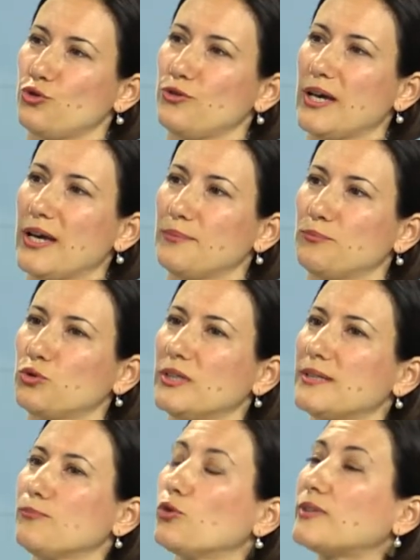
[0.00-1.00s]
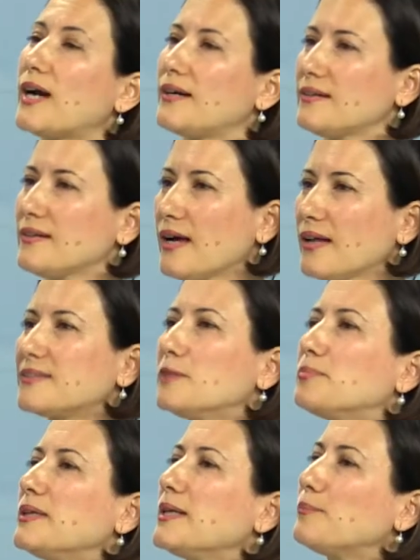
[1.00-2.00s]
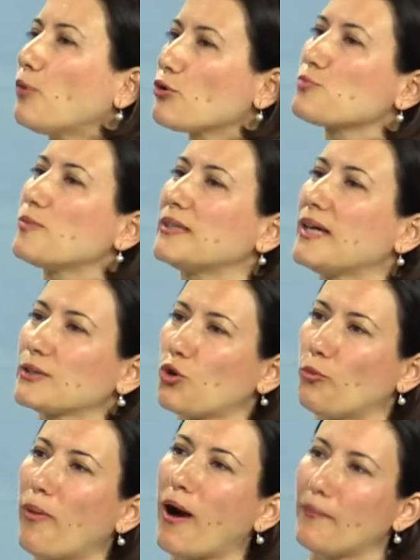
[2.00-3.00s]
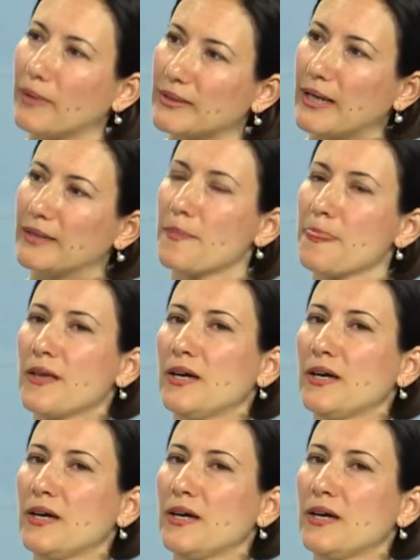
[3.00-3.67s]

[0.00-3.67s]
Yani bunları modern altyapıyla bozmadan, koparmadan,